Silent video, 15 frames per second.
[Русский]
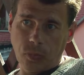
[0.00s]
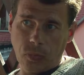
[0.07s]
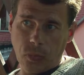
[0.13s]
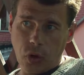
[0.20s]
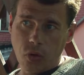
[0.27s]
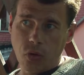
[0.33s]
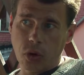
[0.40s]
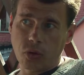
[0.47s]

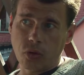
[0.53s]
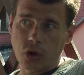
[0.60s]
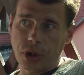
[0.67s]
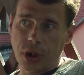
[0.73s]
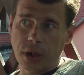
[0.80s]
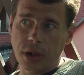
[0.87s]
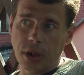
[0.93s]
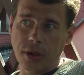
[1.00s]
Ну, год уже
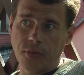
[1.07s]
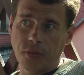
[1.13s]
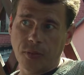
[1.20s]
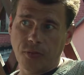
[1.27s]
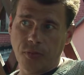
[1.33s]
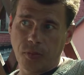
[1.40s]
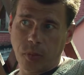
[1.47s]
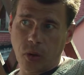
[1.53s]
назад,
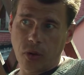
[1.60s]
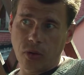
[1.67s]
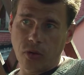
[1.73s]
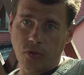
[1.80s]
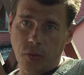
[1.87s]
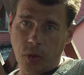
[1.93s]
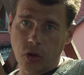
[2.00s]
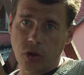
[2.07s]
в,
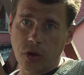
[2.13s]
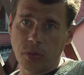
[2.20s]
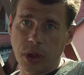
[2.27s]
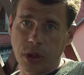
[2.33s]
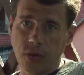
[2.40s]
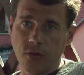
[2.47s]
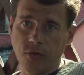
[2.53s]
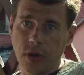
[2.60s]
прошлом
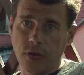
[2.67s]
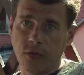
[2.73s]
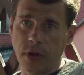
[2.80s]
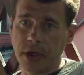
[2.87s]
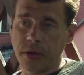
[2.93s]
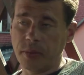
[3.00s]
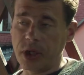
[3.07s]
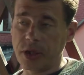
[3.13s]
году, в
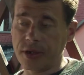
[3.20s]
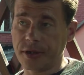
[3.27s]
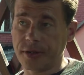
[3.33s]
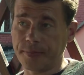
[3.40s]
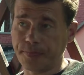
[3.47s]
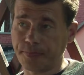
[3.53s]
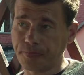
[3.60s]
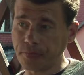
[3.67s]
январе месяце.
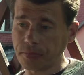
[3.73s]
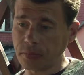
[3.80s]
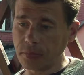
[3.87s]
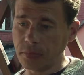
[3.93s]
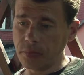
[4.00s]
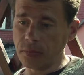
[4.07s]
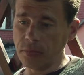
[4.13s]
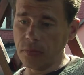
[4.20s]

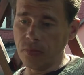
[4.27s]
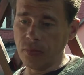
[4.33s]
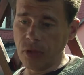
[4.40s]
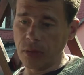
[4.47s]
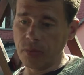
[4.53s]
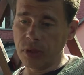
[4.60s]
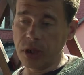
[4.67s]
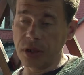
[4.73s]

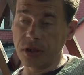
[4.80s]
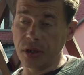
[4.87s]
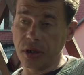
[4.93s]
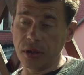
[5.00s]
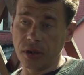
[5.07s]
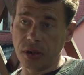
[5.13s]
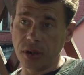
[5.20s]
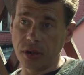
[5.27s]
Мне
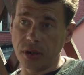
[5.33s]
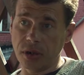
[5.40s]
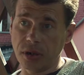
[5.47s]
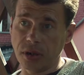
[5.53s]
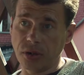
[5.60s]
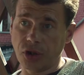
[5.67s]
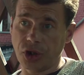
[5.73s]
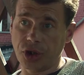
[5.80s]

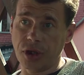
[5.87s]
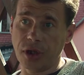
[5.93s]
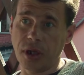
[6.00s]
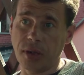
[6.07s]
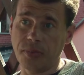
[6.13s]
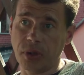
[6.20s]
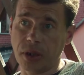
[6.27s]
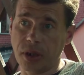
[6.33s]
сделали 4
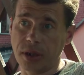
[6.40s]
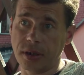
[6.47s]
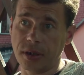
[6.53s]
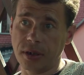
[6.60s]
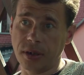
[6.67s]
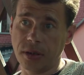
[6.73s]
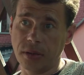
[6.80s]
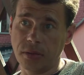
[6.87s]

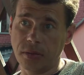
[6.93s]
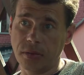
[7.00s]
операции.